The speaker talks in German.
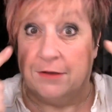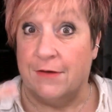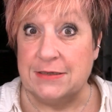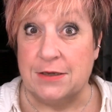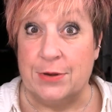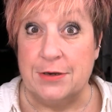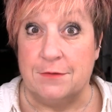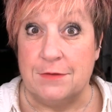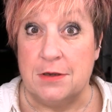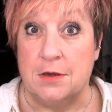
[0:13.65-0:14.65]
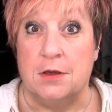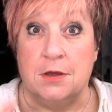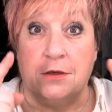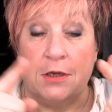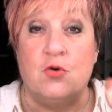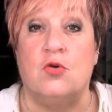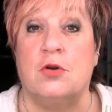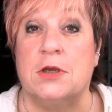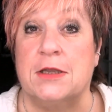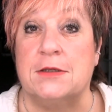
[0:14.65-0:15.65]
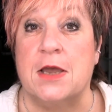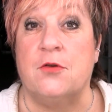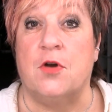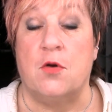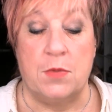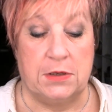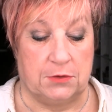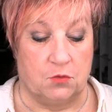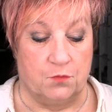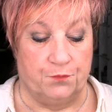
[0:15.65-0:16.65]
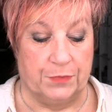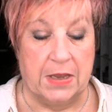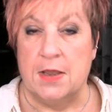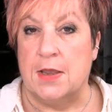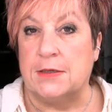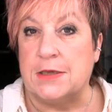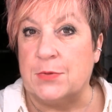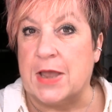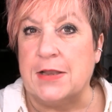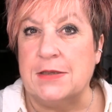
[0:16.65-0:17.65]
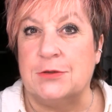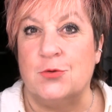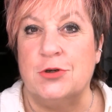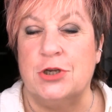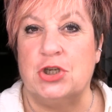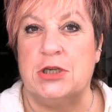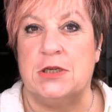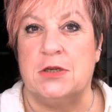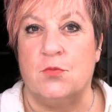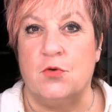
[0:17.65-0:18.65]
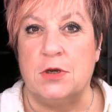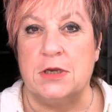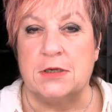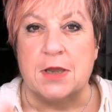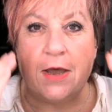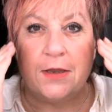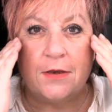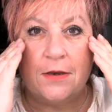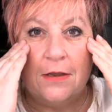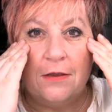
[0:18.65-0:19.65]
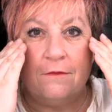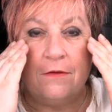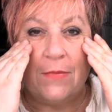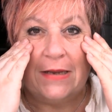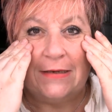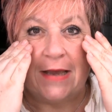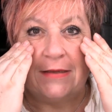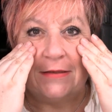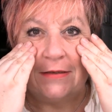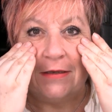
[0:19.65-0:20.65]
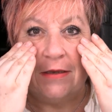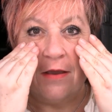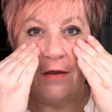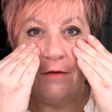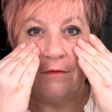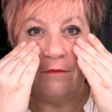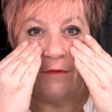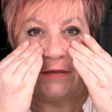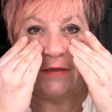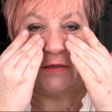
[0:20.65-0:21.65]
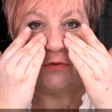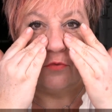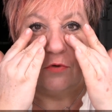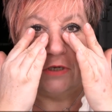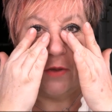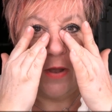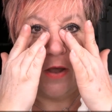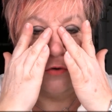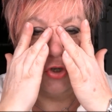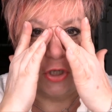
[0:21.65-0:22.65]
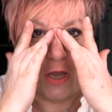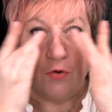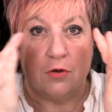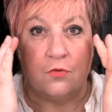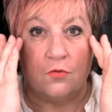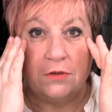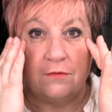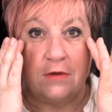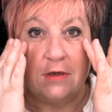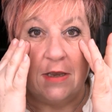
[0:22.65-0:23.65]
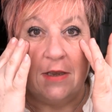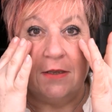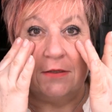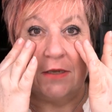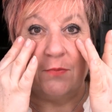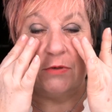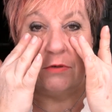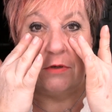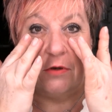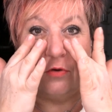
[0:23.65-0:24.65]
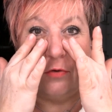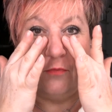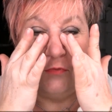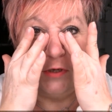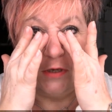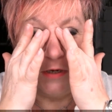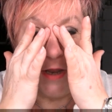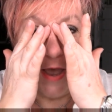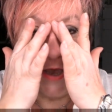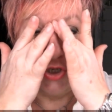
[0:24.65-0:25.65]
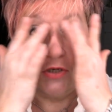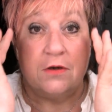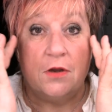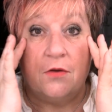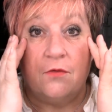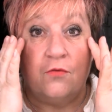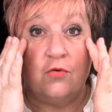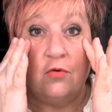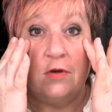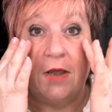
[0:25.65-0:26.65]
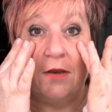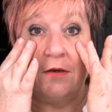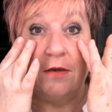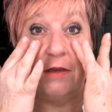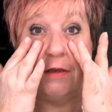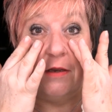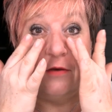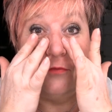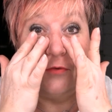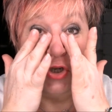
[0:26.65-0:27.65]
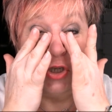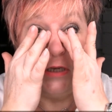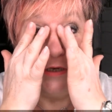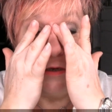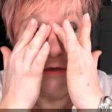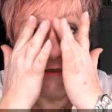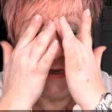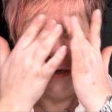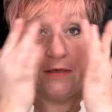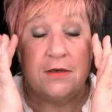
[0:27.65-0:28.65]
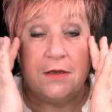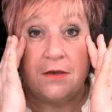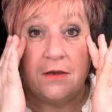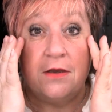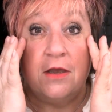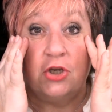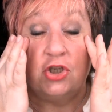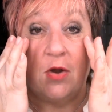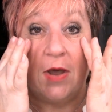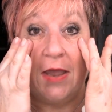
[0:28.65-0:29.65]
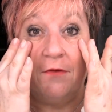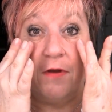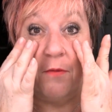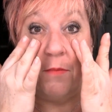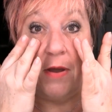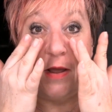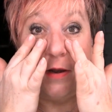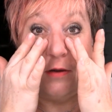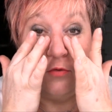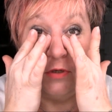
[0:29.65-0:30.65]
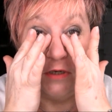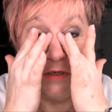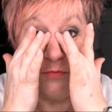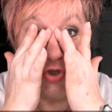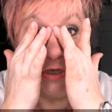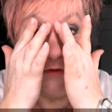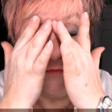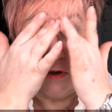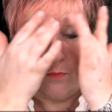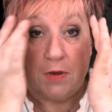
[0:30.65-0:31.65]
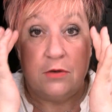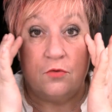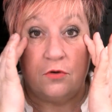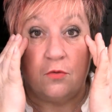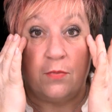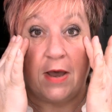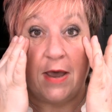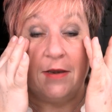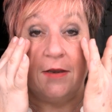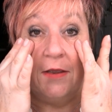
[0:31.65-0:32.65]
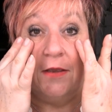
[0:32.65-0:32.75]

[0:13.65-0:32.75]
Weißt aber nicht wie? Dann guck doch jetzt einfach mal zu. Es gibt ganz unterschiedliche Möglichkeiten, wie man das hier, was sich so unterm Auge staut, los wird. Es gibt Lymphdrainagen, wo du dann in verschiedenen Techniken, schau einfach mal unter diesem Stichwort bei YouTube rein,